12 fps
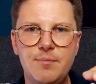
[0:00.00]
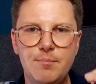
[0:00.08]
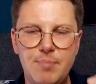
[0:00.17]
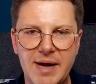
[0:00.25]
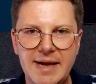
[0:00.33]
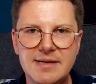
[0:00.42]

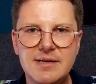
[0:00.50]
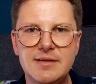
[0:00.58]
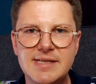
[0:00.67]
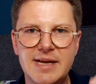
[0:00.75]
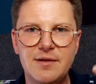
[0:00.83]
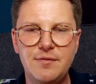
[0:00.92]
Bereich
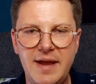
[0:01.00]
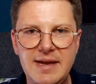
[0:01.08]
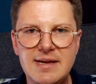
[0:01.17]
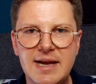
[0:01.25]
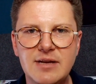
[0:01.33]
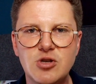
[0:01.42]
seiner
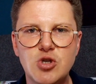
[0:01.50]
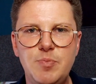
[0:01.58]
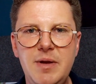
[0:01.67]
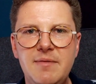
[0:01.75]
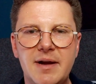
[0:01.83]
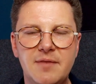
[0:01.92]
Fähigkeiten
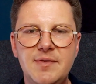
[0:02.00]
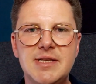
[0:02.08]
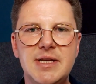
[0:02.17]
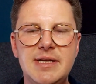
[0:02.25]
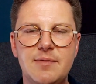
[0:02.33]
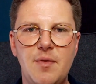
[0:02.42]
spielen, weil dann wirst
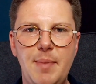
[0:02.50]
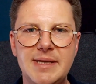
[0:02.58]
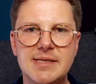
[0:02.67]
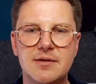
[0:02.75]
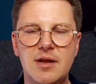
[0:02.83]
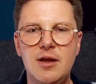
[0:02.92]
du dich dann
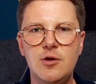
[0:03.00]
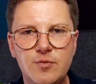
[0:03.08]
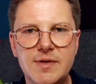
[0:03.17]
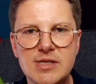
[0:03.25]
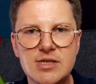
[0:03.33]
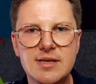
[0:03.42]
verbessern. Du
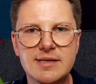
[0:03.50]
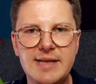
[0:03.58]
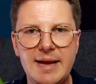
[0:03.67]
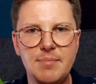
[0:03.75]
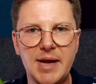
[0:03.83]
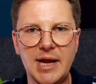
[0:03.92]
wirst
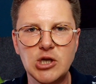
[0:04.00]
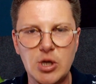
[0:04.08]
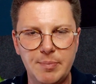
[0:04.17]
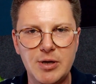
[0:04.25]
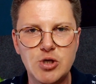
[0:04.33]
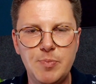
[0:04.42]
deinen Bereich
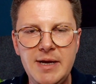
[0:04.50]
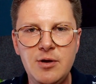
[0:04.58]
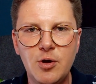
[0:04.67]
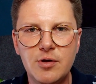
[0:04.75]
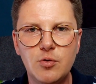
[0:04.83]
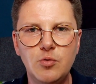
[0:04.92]
stabil spielen
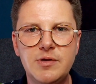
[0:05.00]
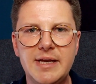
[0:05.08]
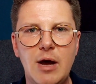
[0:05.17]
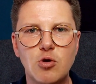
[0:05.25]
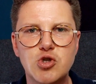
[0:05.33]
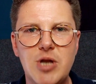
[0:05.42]
können und
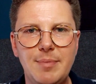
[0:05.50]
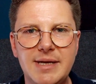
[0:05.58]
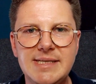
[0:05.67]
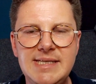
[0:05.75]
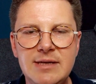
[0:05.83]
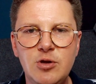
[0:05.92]
den auch
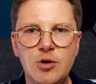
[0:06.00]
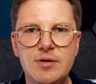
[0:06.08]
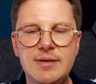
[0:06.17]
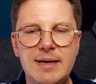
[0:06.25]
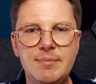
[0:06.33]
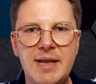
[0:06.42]
stabilisieren
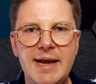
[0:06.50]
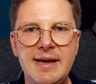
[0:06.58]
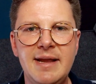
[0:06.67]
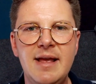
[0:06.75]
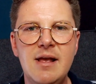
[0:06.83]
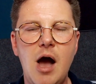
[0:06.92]
können dem
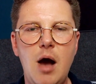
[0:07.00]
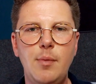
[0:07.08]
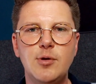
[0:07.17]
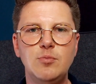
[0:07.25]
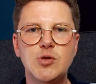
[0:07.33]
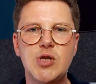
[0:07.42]
Training,
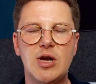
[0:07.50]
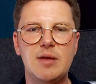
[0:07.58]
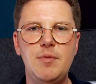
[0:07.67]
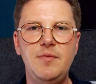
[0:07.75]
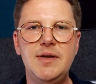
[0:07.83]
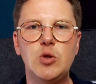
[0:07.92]
aber du musst auch
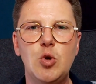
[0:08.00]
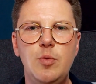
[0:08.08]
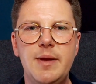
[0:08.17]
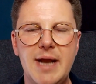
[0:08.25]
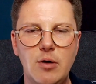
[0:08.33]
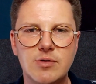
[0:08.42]
immer wieder
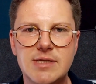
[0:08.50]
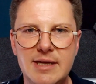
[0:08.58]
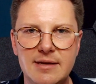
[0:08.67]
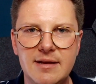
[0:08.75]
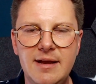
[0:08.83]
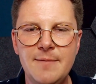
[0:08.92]
drüber hinausgehen.